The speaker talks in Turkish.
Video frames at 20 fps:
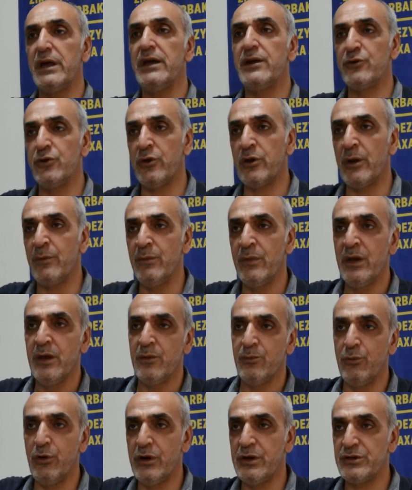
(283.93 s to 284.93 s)
Her dönem
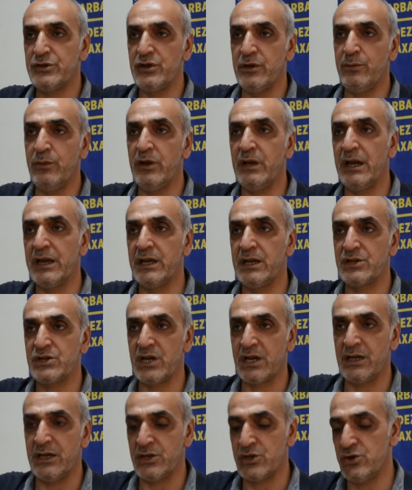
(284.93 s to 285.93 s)
böyle, böyle
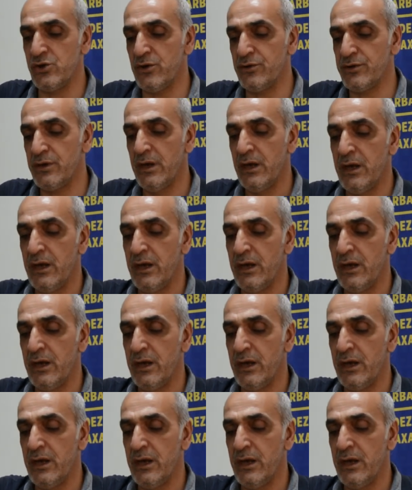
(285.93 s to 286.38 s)
gerçekleşiyor.